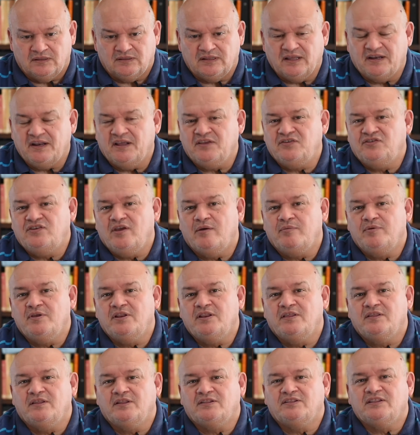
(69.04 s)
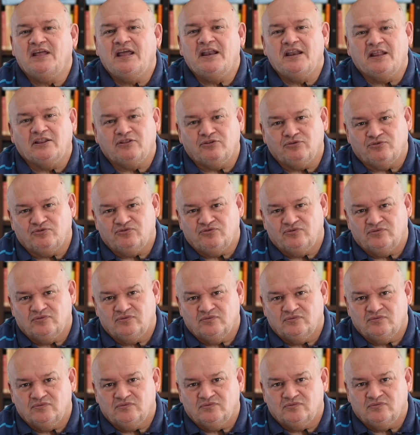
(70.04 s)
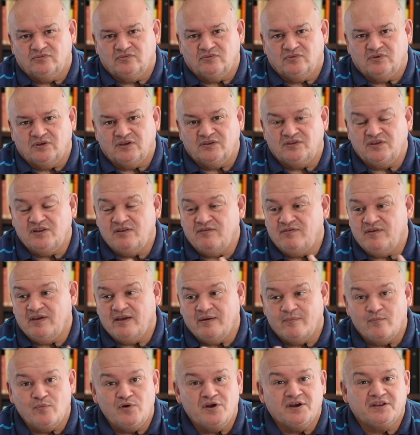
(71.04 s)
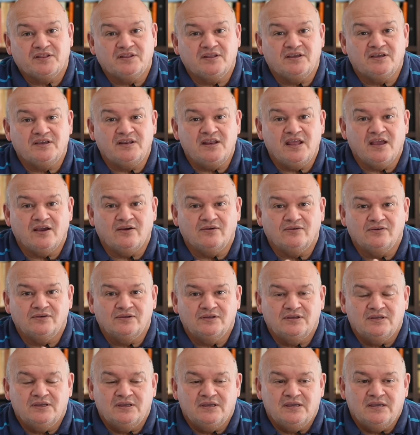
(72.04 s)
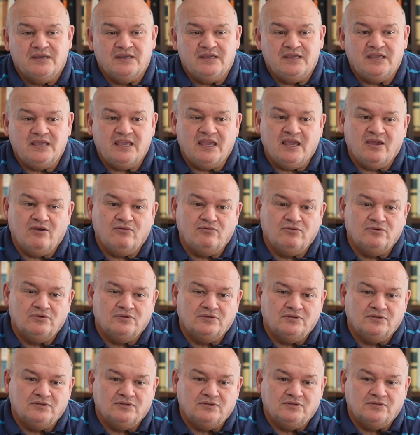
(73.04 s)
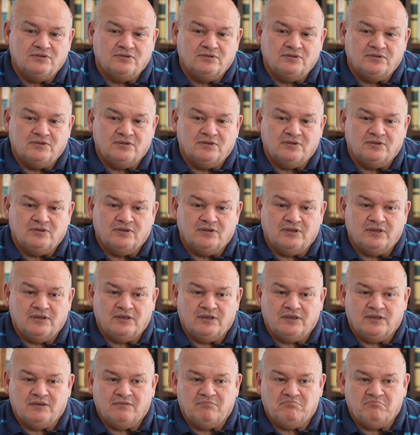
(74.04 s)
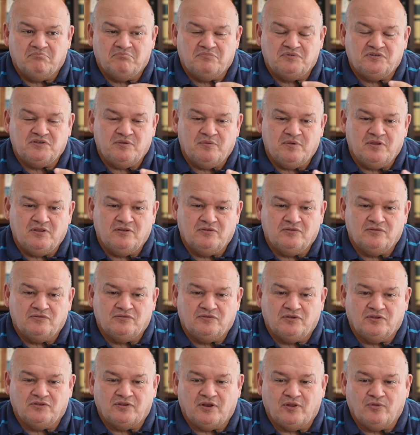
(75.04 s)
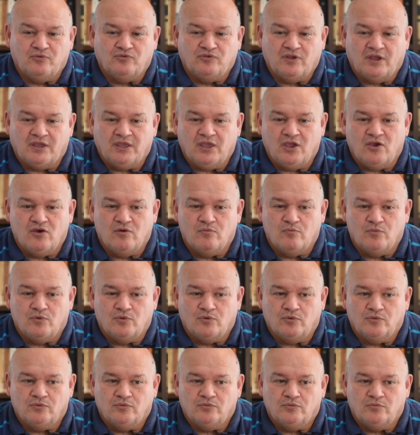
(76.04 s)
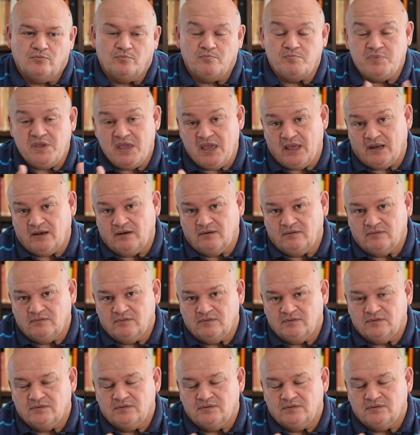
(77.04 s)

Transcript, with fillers: Tanasia viene de tánatos, que significa muerte en griego. Y eu, eh, si bien se traduce aquí como bien,